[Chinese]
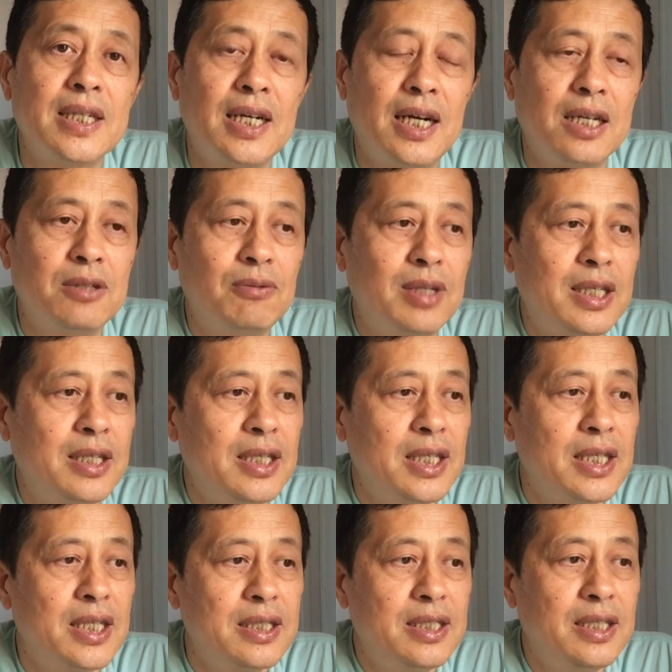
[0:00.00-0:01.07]
啊，因为
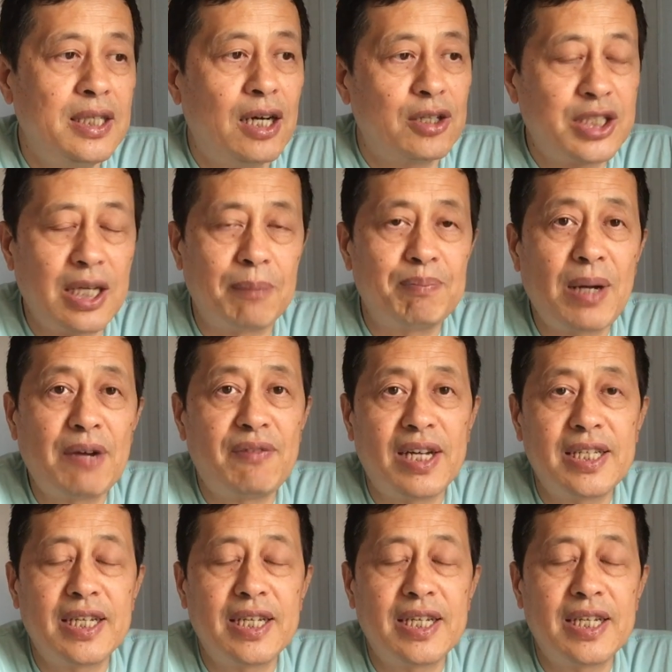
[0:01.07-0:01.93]
你要想办法。